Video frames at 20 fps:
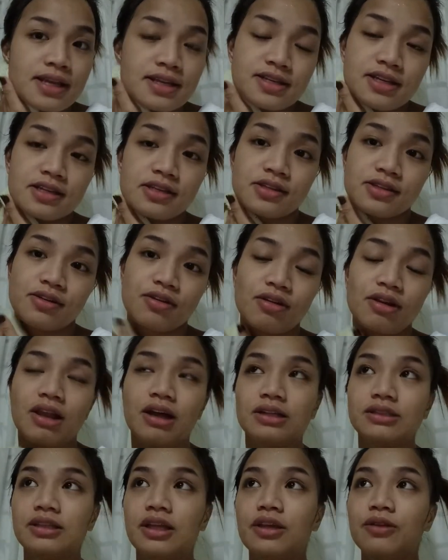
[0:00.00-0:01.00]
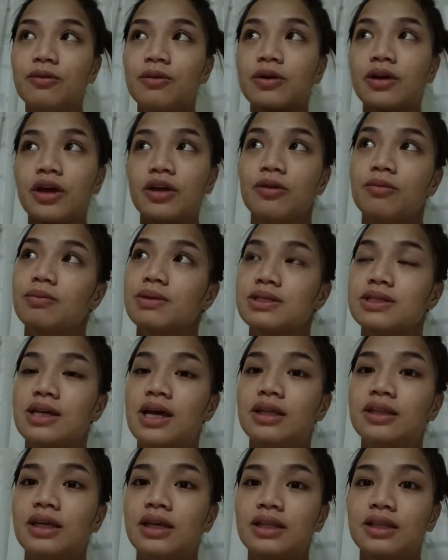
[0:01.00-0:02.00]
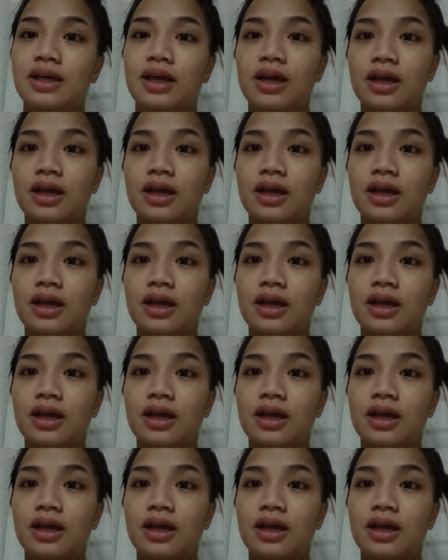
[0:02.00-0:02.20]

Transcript: Suggest ko lang din, huwag kayong masanay